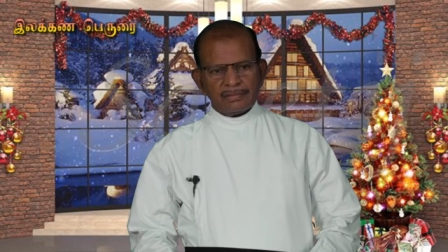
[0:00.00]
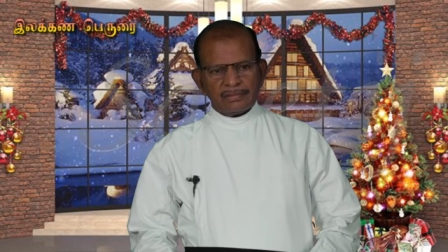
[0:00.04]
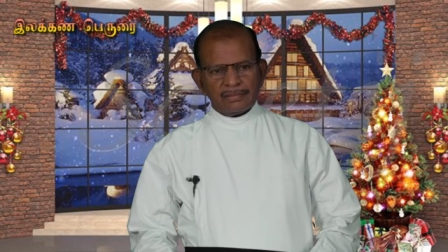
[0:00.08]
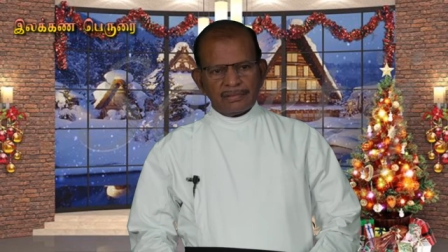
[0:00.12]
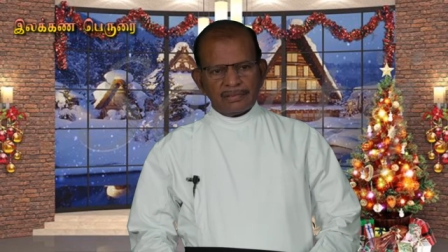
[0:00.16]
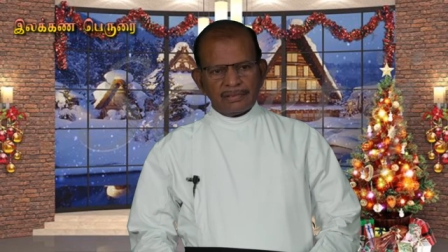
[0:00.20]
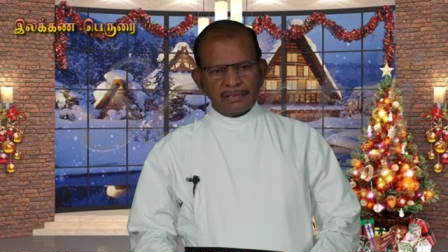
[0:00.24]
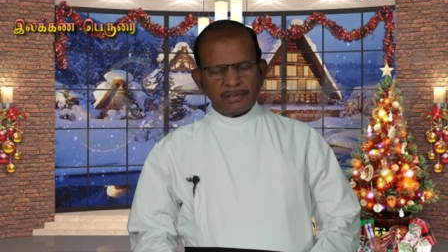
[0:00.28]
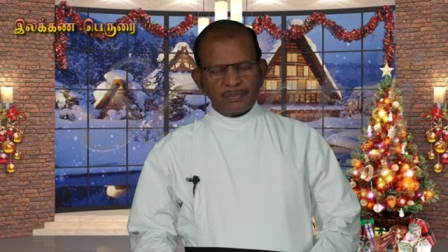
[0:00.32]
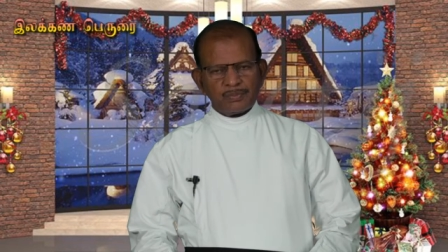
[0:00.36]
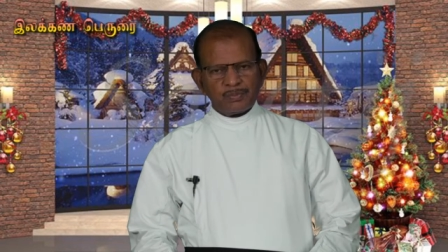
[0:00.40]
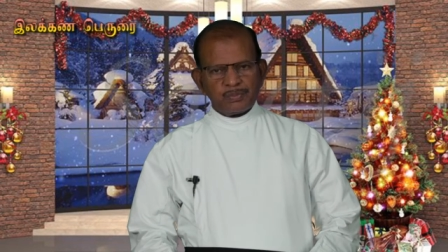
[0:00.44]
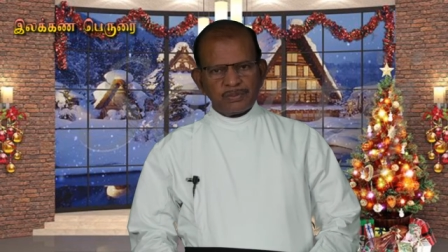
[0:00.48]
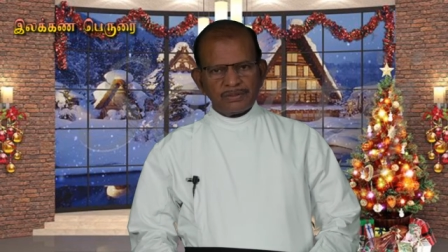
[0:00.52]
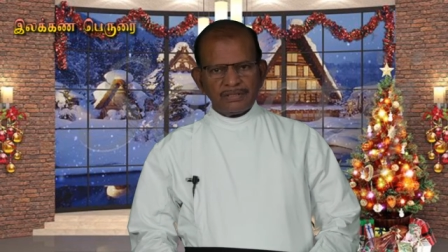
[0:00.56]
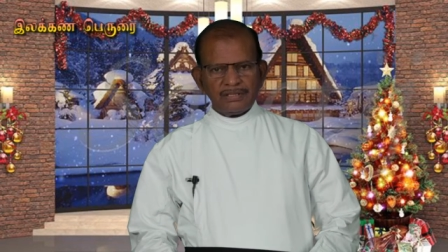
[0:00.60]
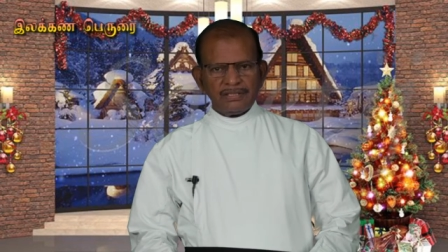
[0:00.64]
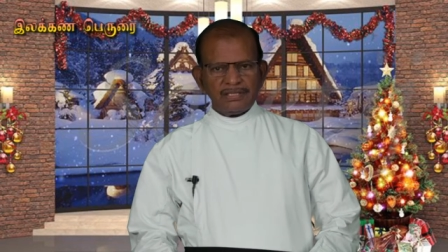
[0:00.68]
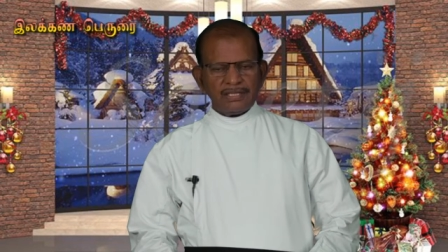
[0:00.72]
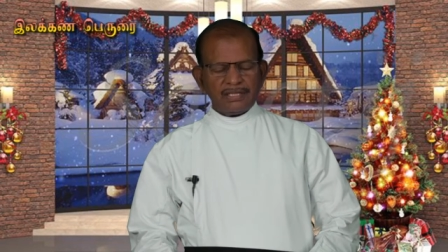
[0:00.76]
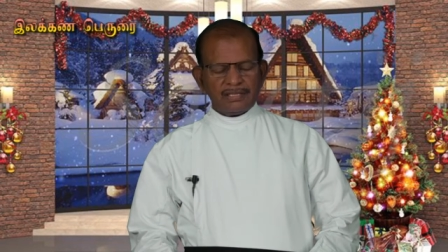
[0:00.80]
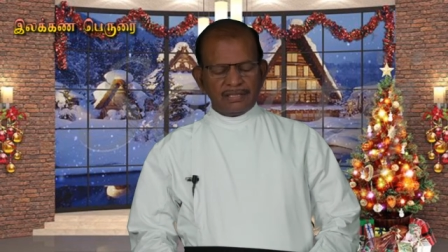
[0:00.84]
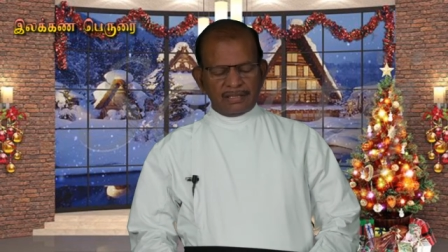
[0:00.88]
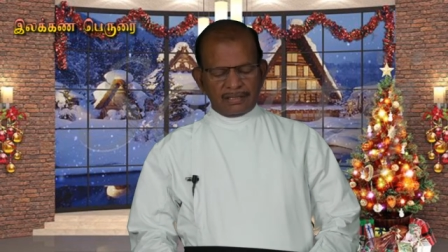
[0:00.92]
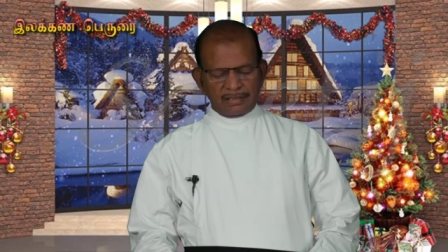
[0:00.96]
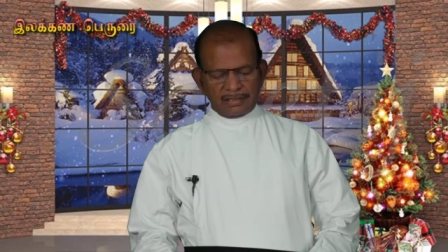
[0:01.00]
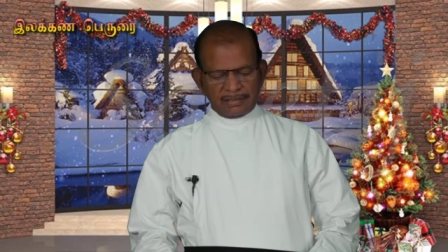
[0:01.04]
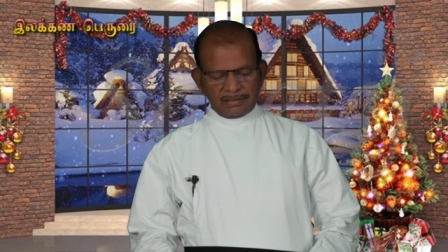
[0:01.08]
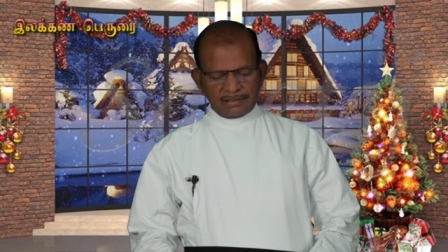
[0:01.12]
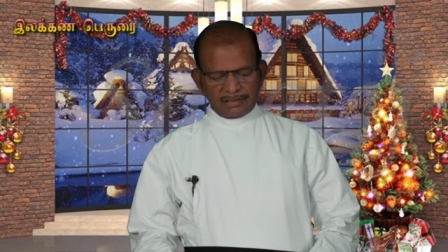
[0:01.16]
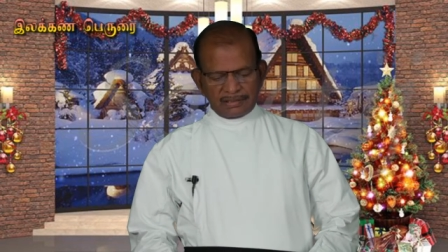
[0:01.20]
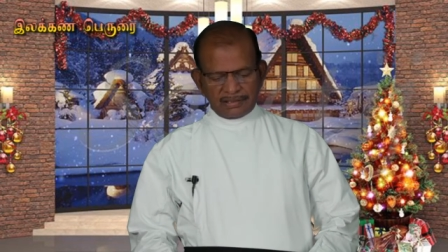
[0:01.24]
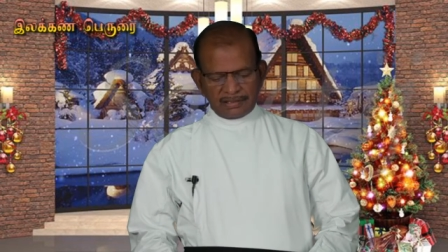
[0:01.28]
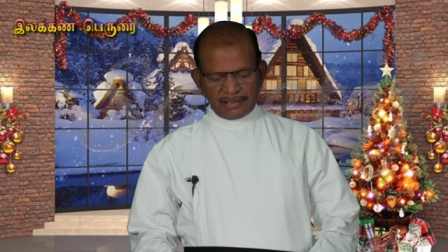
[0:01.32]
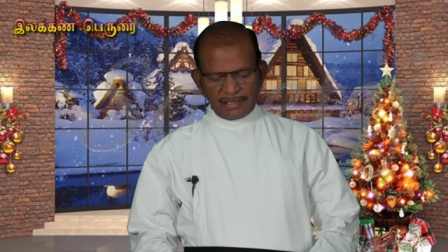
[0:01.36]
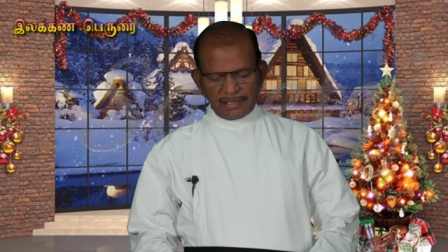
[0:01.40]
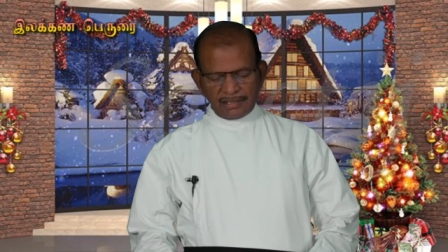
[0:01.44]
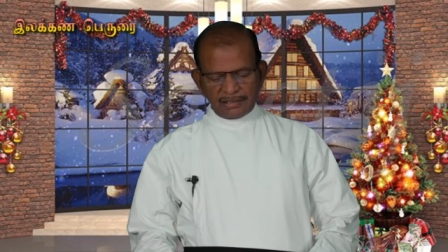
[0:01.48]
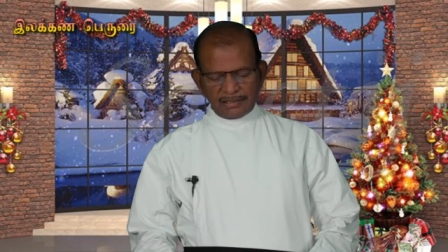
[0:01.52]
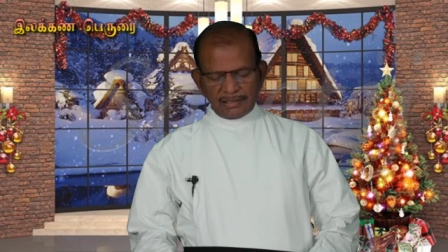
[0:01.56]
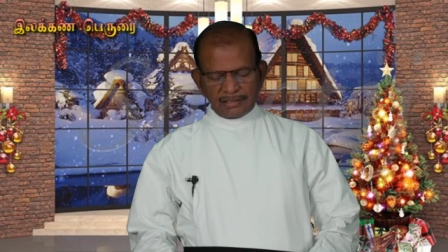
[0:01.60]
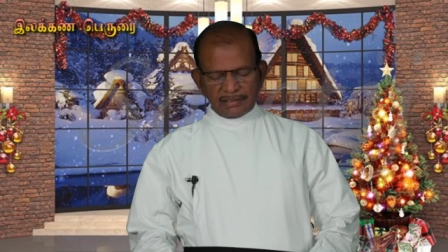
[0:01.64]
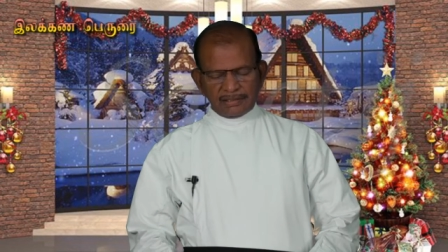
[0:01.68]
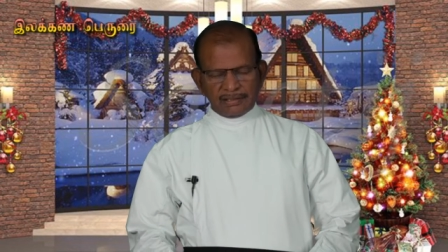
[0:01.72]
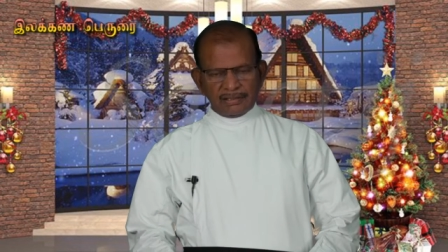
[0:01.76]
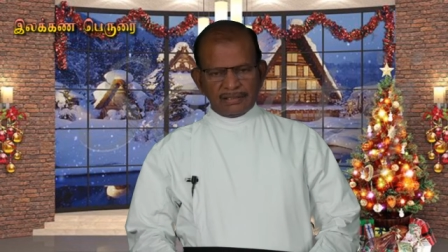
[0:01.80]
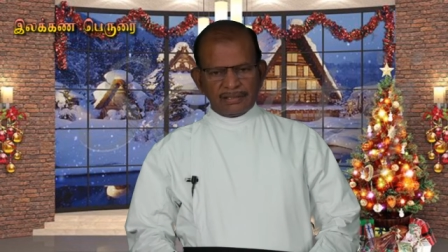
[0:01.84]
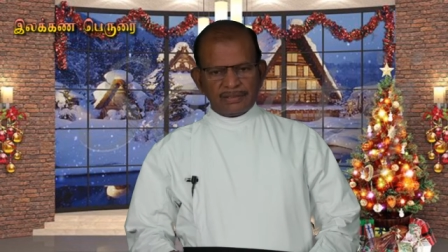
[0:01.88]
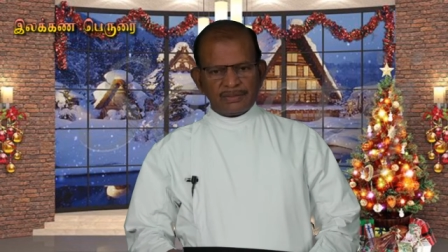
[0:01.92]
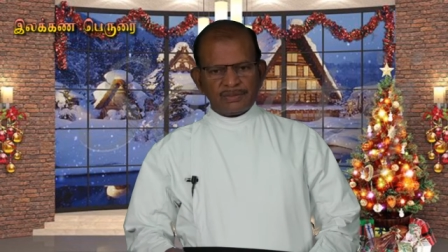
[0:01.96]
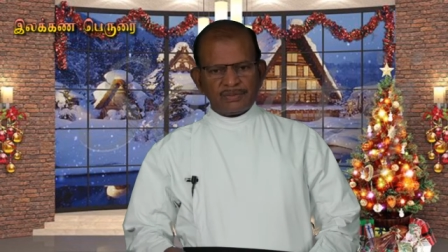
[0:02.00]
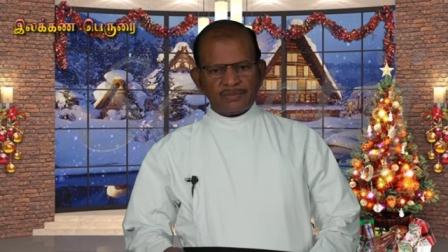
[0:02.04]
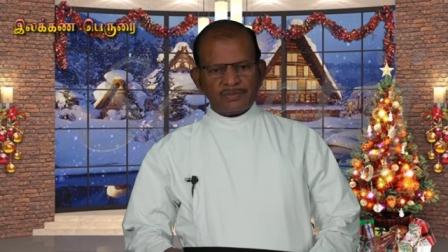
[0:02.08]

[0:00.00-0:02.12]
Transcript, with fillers: இந்த புதிய செய்திக்கு